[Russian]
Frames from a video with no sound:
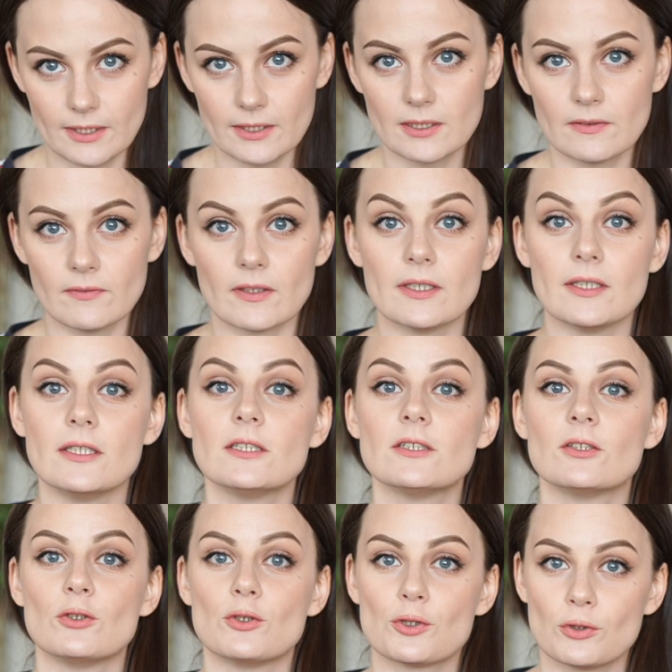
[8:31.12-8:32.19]
средства
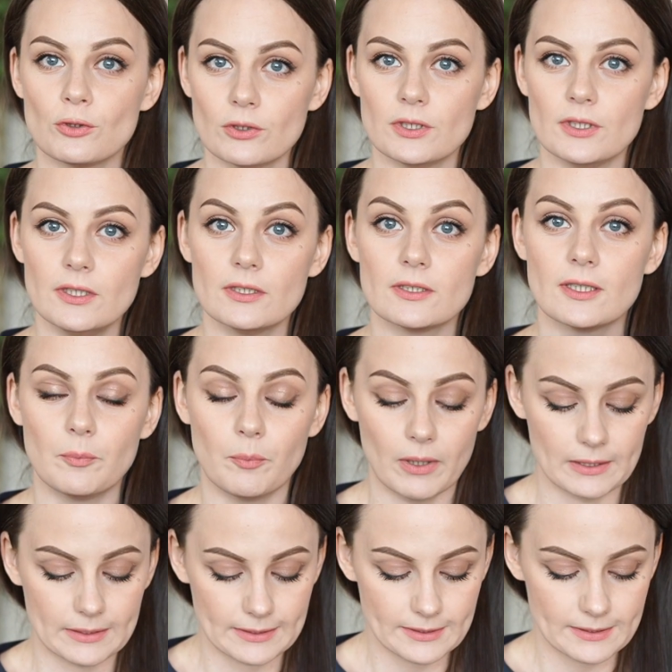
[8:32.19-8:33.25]
есть еще и
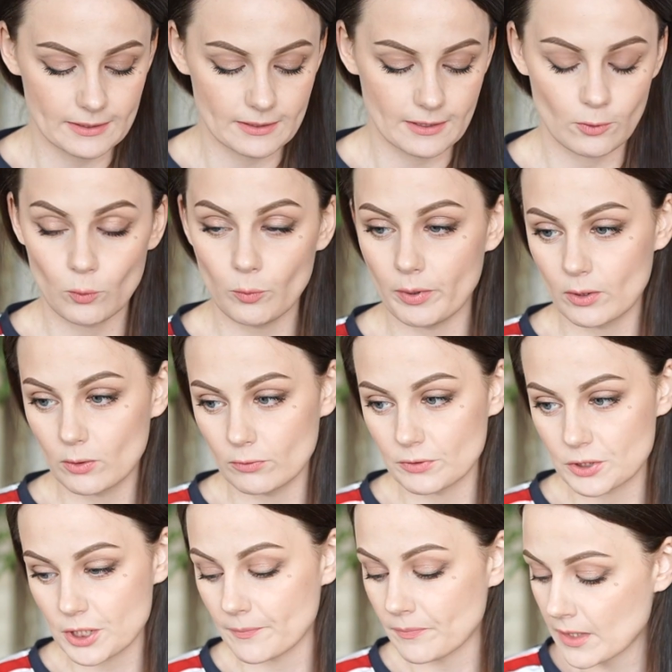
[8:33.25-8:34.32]
дополнительная
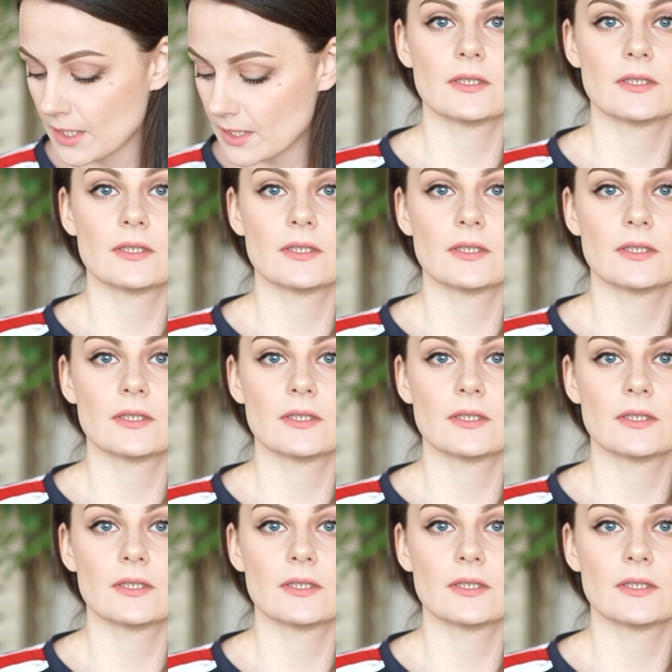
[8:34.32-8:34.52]
упаковочка.